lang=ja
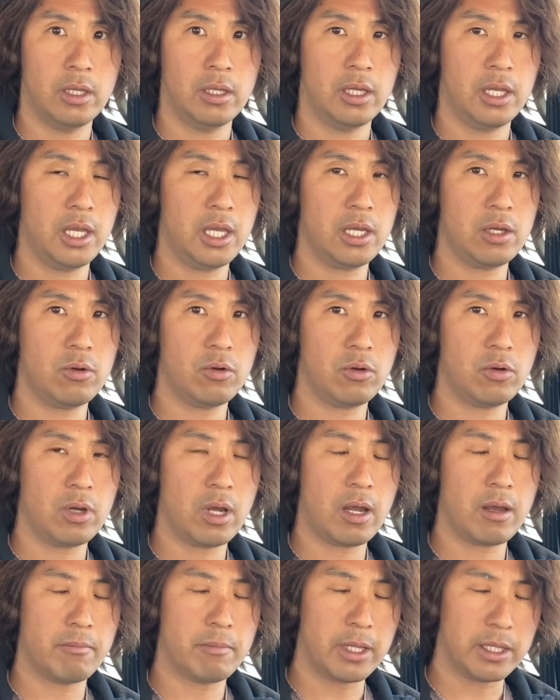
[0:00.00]
英語
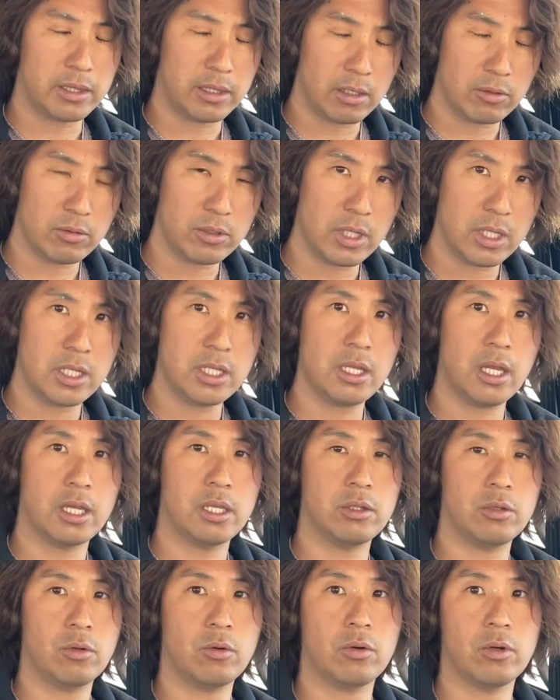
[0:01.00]
が全くできな
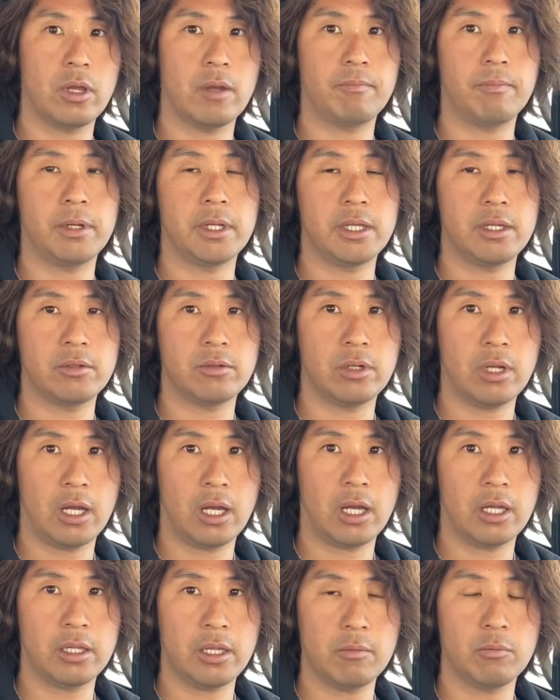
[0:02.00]
いと、やっぱりいく
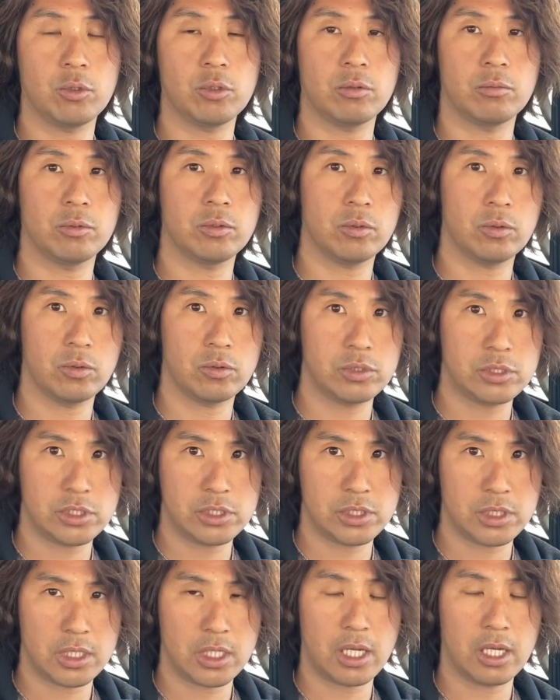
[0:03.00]
らね、元々の知
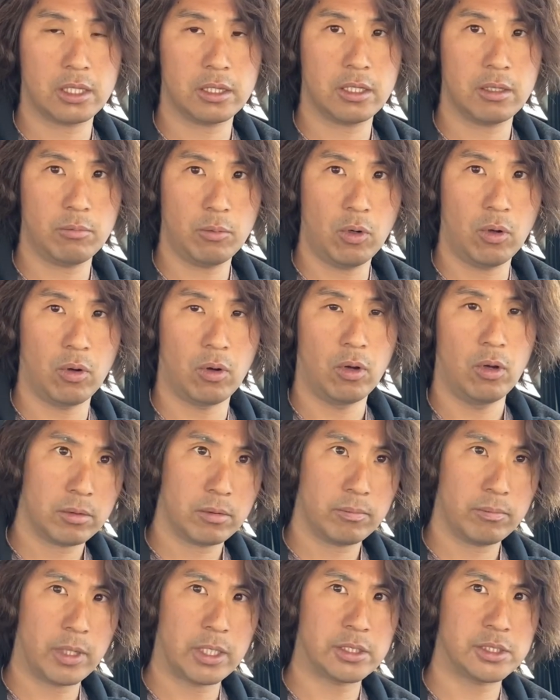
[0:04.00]
識があっても、
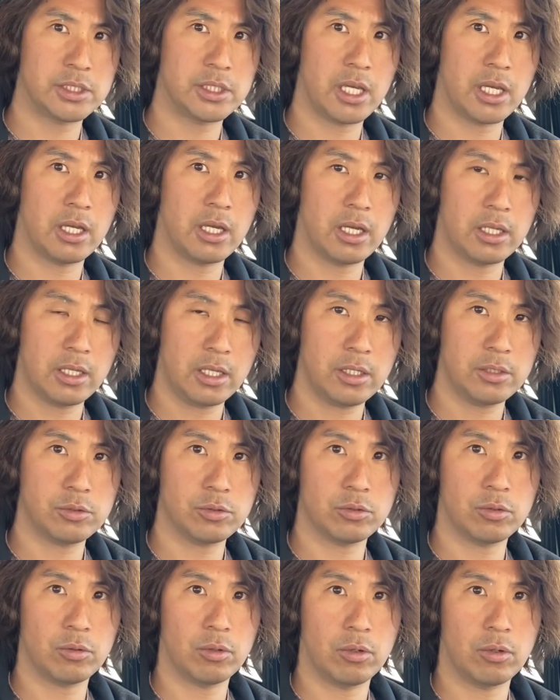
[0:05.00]
まあ試験がね、
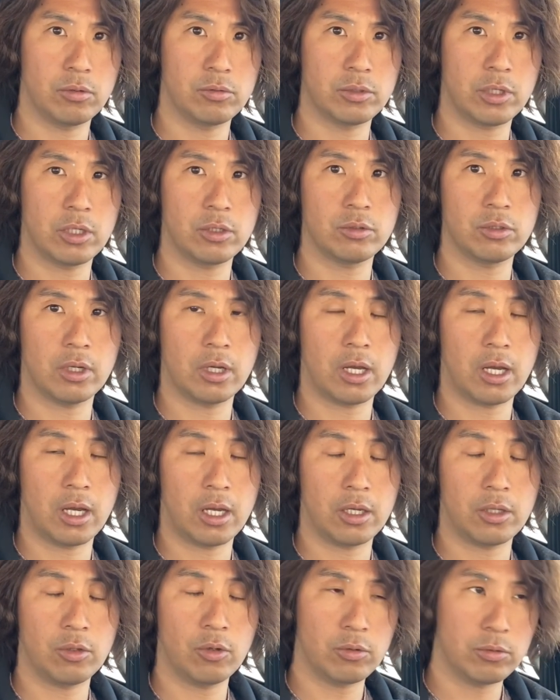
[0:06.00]
ちょっと受けるのが、
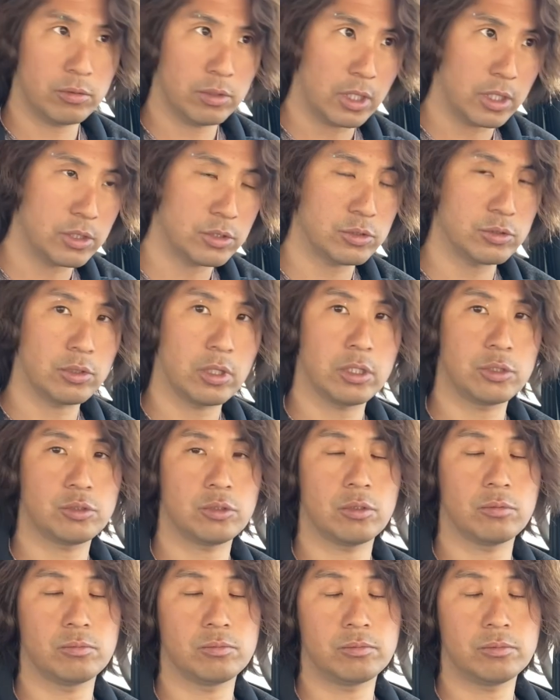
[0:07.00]
読んだりするのがちょっ
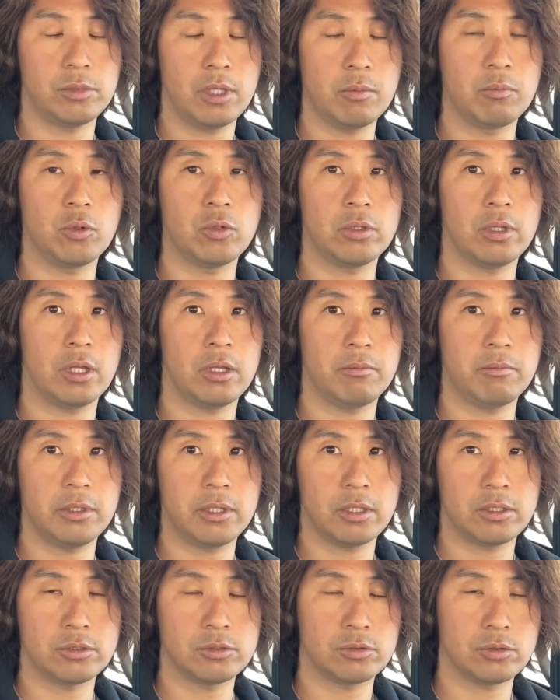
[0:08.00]
とね、問題見
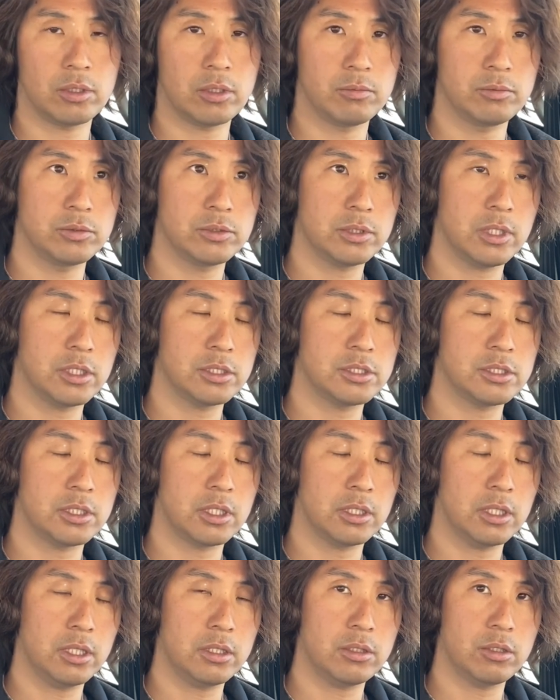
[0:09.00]
たりするのが難しい
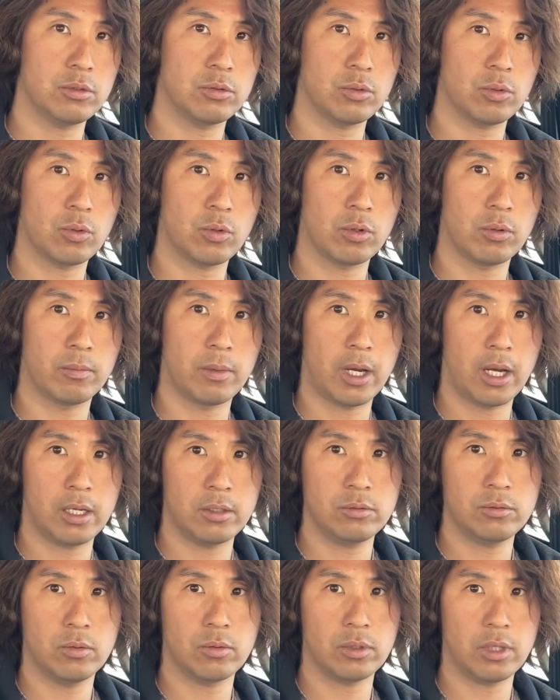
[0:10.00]
かなっていうところもあ
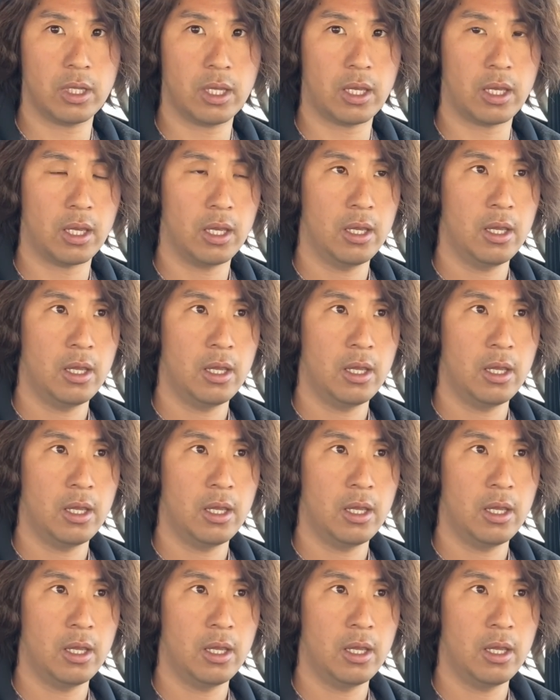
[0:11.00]
るので、